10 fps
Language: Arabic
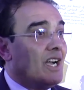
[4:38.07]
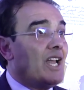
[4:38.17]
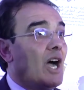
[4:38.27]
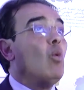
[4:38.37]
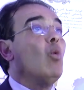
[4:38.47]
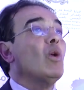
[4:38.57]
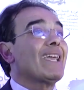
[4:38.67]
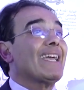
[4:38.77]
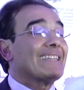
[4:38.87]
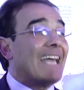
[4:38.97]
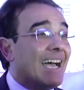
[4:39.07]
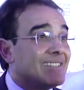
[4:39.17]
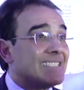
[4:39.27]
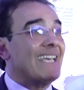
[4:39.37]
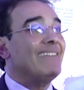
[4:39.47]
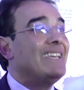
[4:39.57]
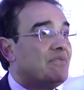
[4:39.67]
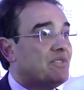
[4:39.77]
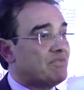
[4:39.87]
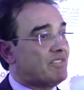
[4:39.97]
على أول قطار سريع
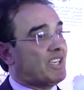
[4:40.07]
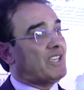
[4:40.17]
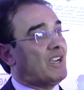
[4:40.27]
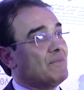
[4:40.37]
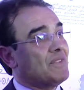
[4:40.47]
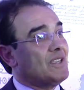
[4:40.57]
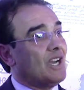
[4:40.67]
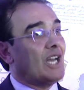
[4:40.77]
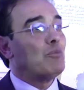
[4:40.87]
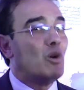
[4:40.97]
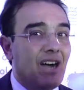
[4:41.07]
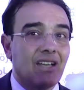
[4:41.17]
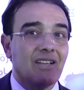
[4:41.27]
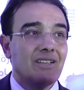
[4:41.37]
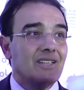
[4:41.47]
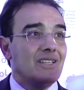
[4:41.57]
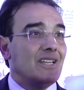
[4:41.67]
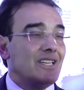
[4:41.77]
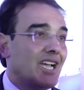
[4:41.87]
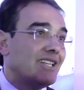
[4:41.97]
في إفريقيا البراق
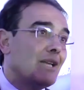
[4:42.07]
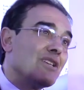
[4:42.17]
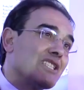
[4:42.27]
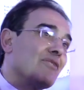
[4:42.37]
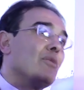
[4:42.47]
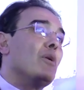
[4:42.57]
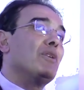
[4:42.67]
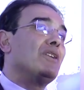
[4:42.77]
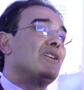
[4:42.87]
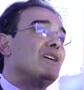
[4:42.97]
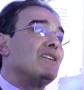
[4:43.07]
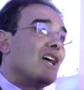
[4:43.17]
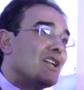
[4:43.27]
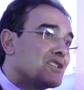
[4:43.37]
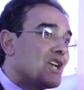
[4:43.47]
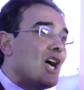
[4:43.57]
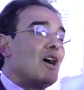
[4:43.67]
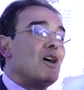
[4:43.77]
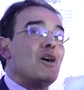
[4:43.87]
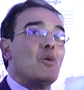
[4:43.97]
اللي خلى المسافة ما بين طنجة
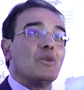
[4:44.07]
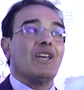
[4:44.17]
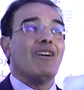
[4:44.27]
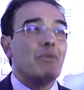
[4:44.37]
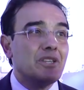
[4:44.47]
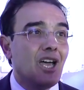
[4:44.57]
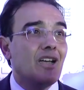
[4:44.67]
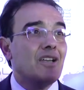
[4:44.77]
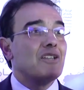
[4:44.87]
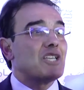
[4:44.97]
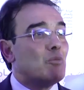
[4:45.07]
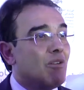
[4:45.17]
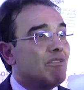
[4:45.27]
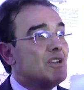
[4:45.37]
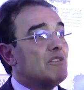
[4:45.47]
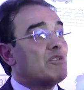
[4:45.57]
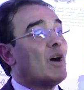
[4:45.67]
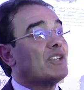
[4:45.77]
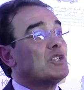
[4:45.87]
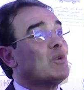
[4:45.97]
والدار البيضاء تمر في
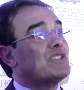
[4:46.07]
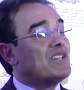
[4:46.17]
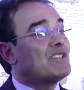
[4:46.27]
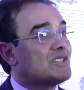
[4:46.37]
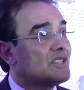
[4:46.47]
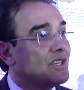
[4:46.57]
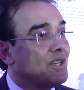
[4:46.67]
وقت وزيز